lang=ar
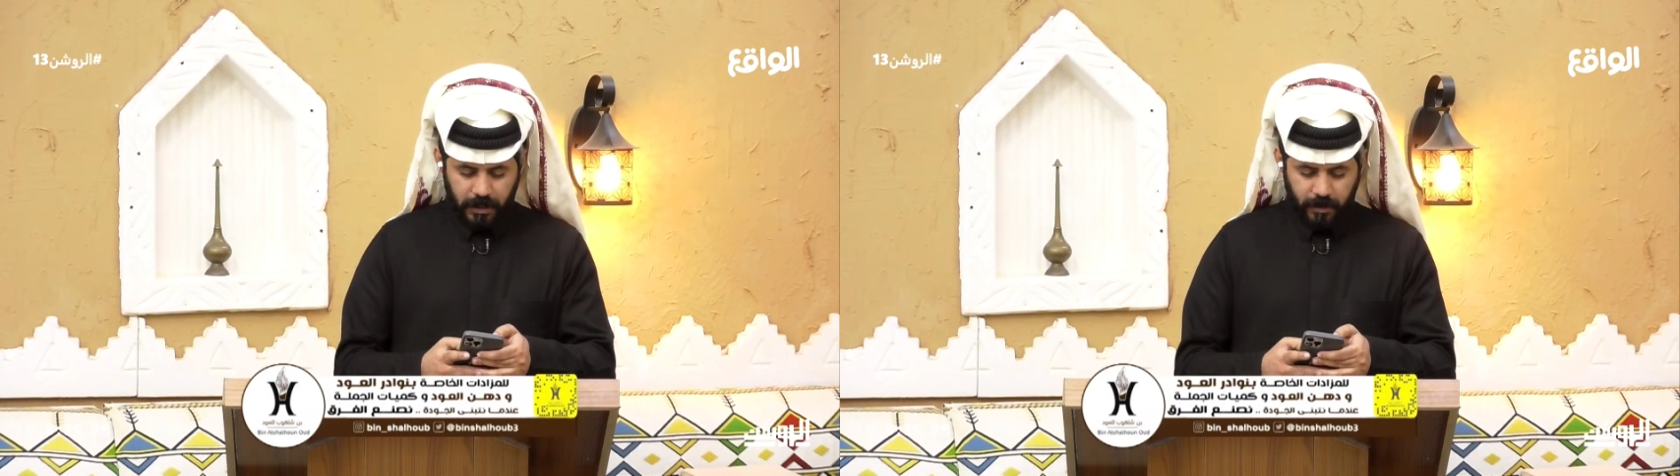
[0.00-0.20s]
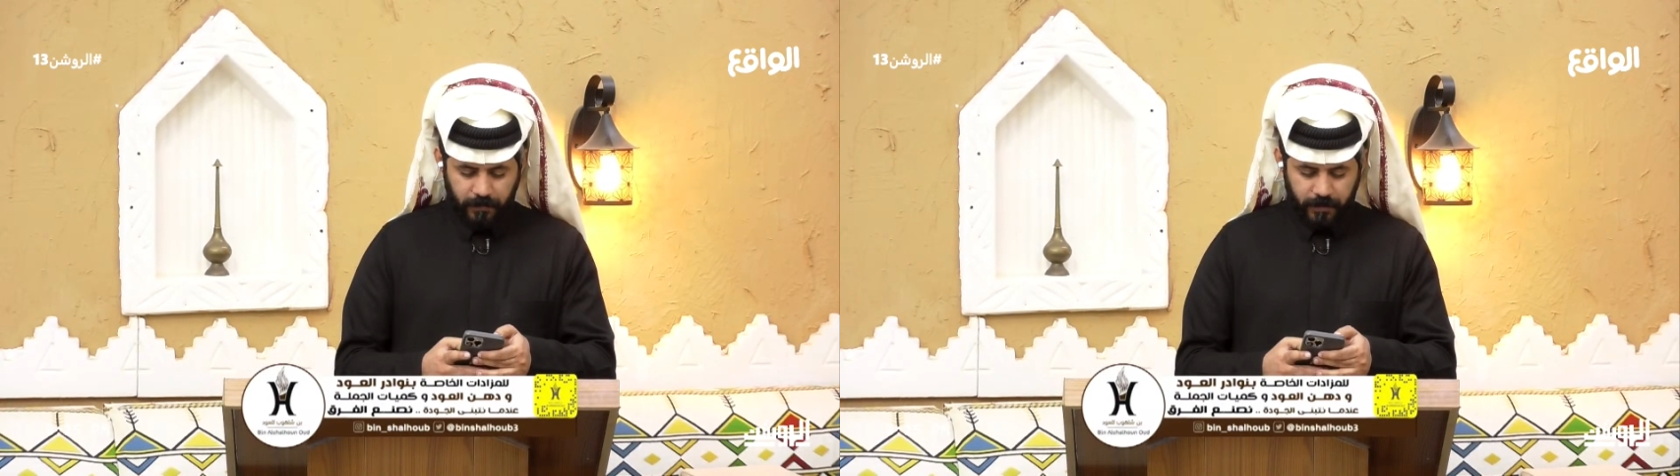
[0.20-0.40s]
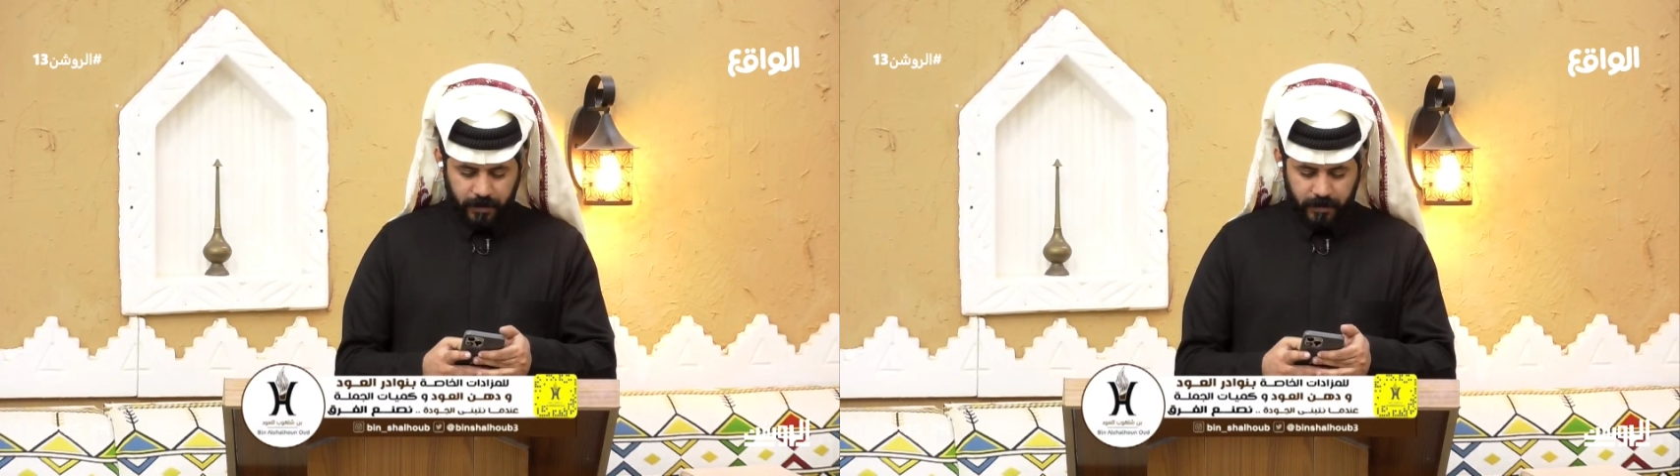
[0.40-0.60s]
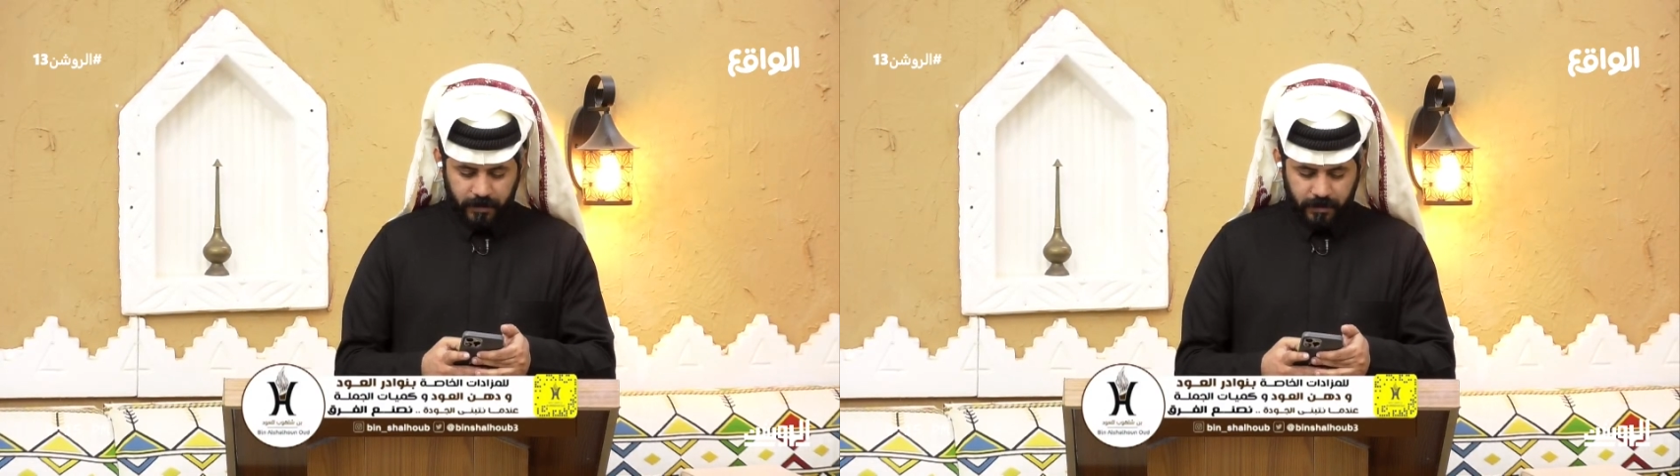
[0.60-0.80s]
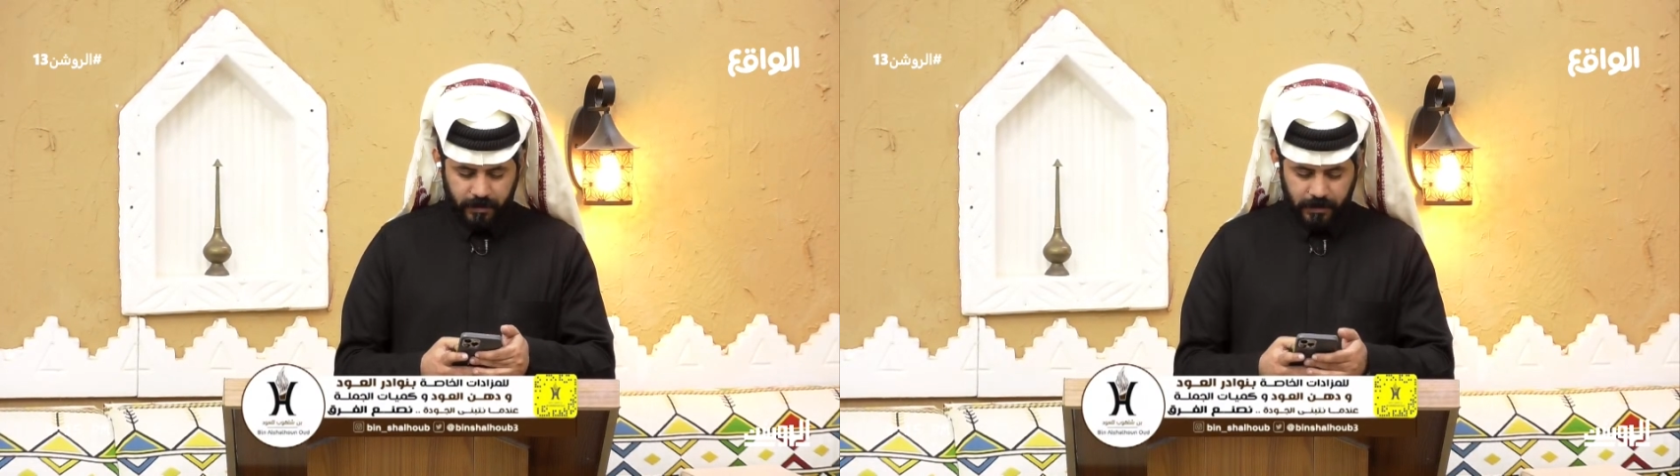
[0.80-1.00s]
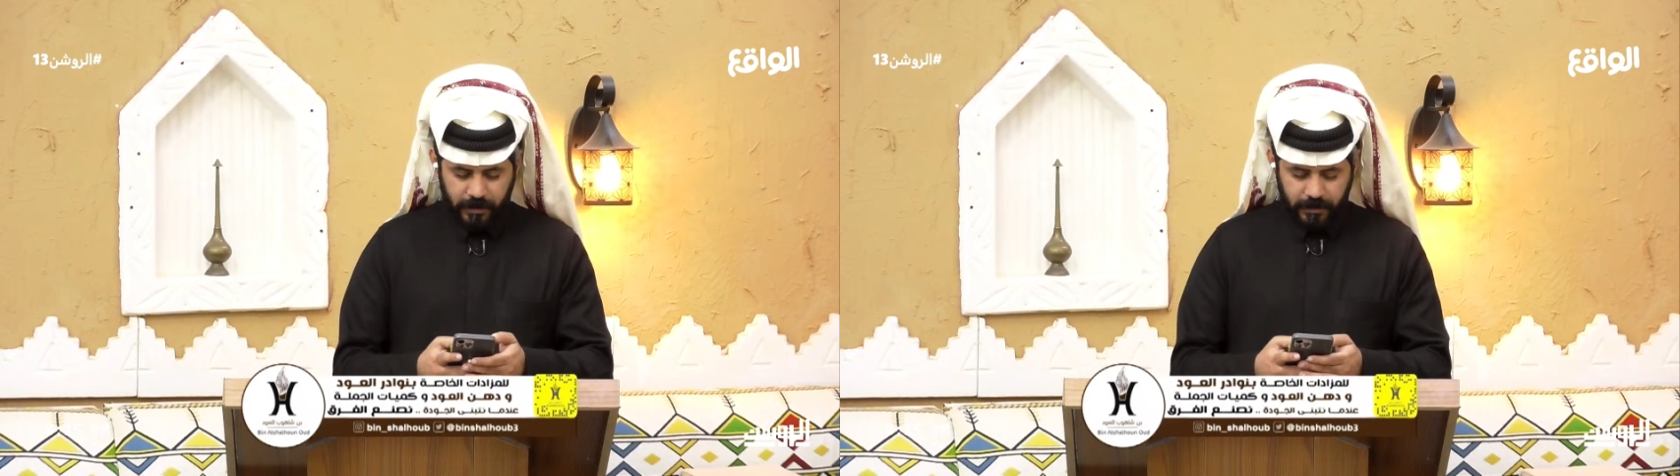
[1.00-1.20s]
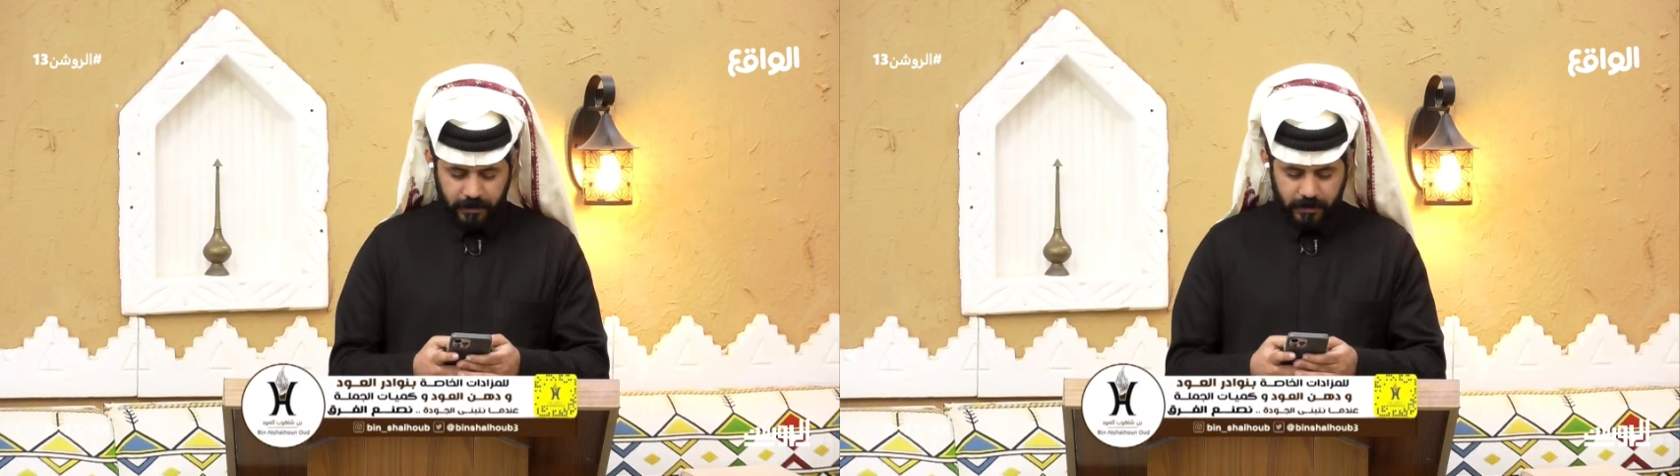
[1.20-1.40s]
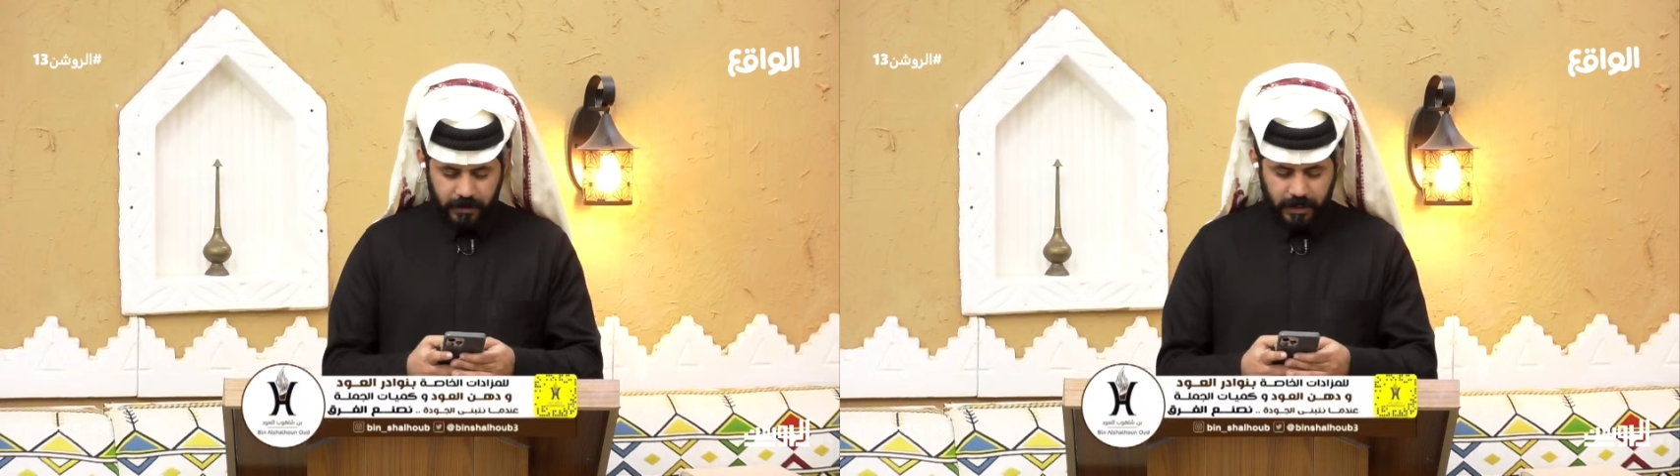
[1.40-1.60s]
يوفق
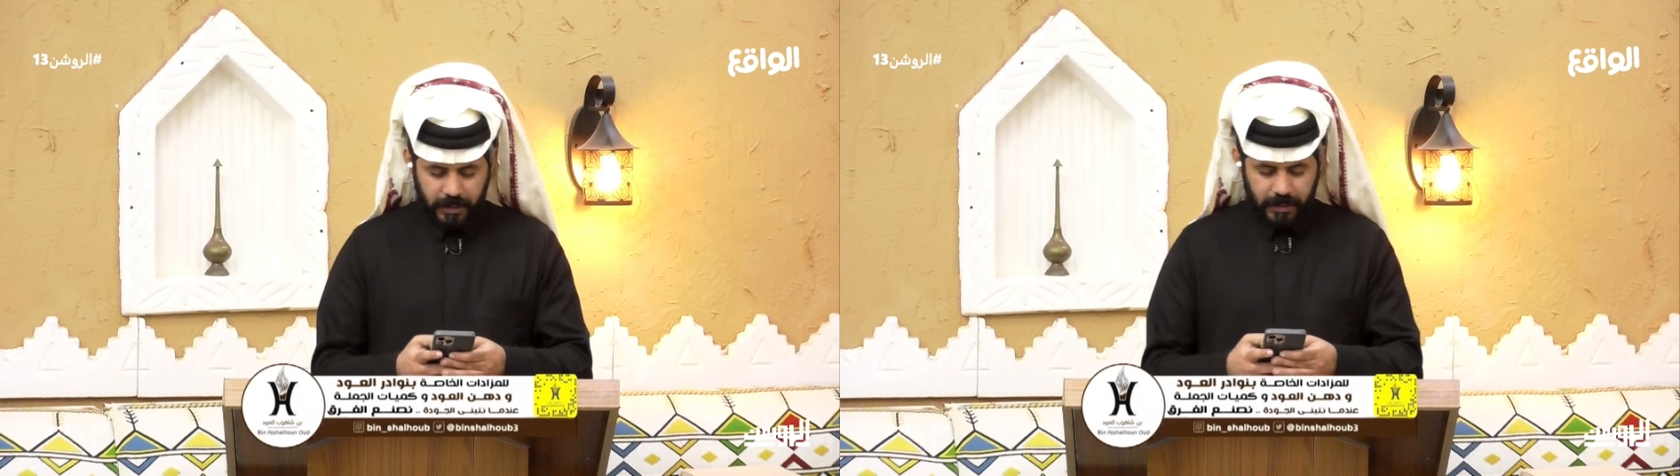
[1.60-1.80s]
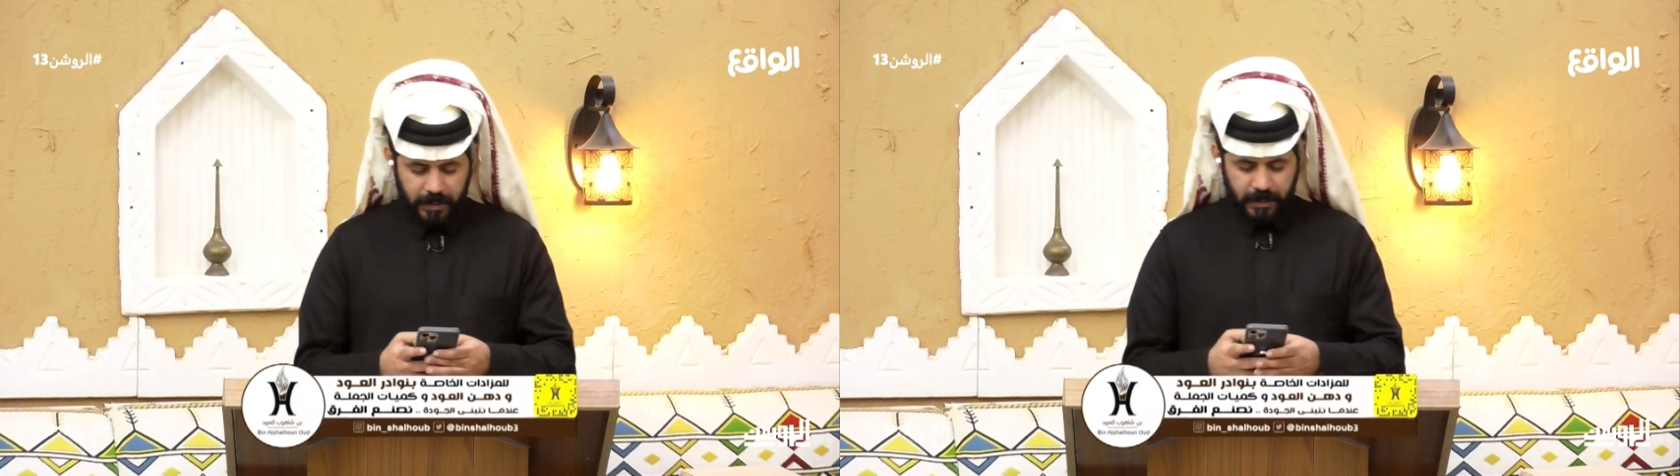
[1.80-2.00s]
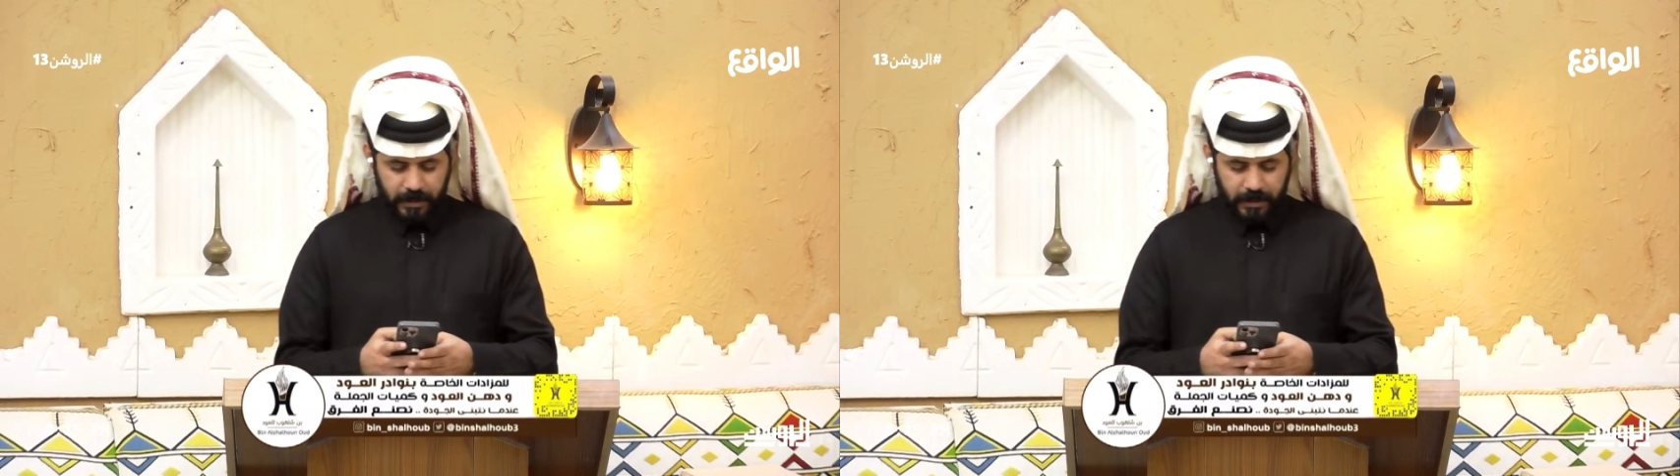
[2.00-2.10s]
اتصل على